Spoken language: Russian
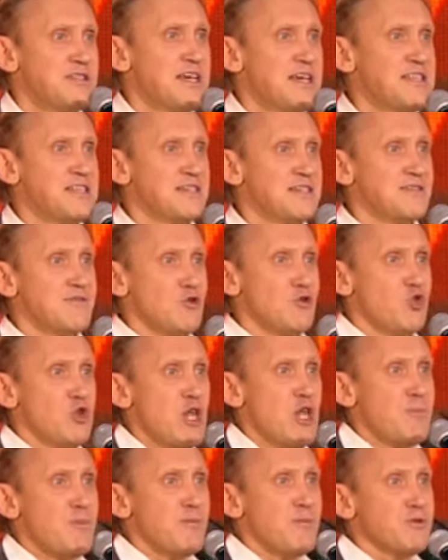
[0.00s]
тазик сверху
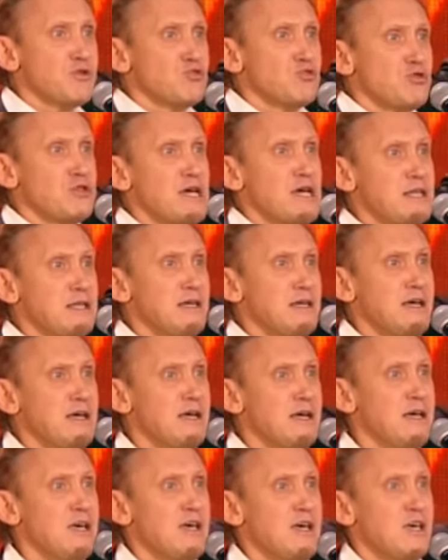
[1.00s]
лапой постучал.
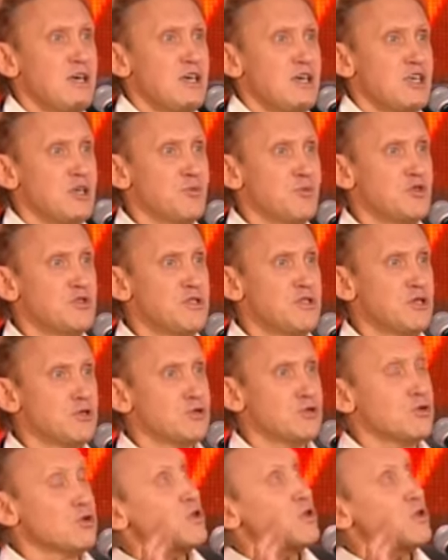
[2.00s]
Ему снизу